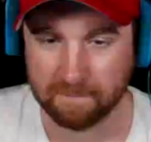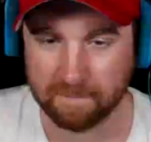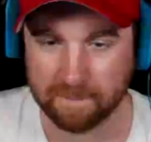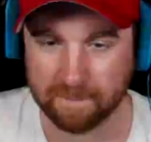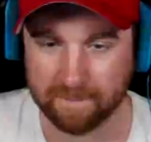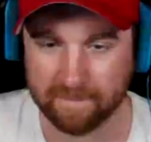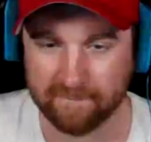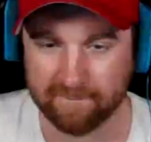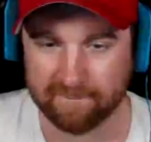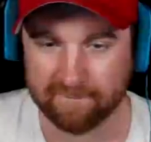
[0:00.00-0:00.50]

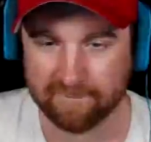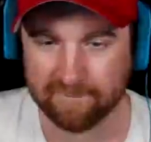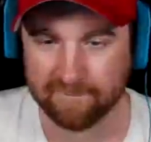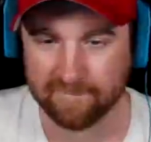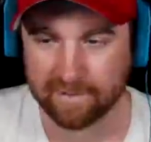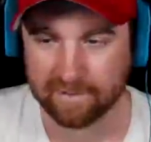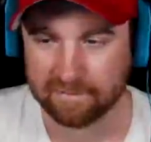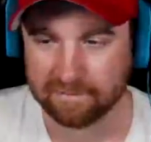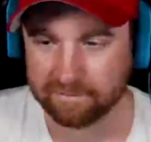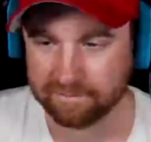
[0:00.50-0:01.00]
Kompletter
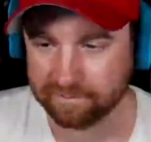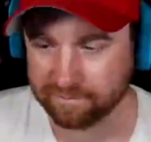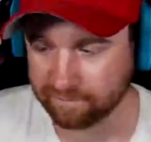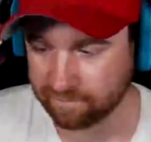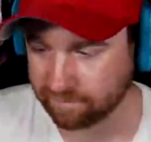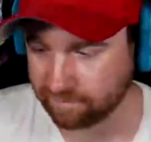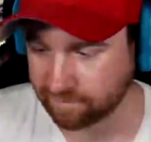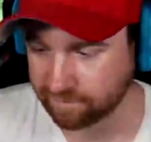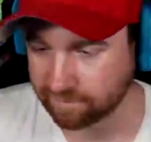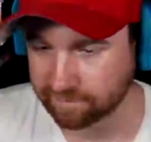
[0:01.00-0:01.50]
Retard.
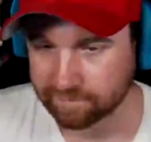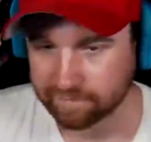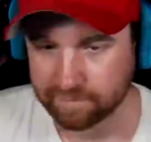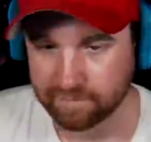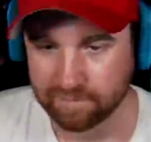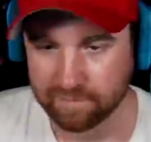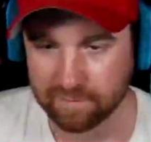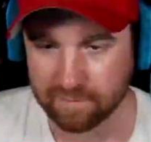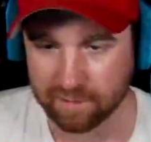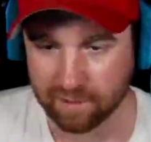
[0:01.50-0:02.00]

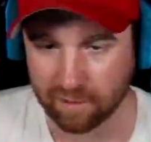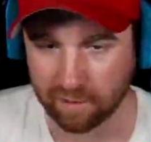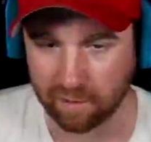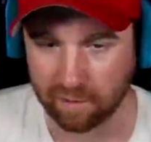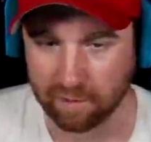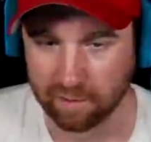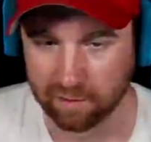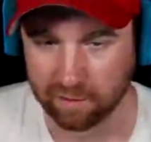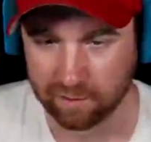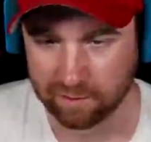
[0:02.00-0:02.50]
Äh.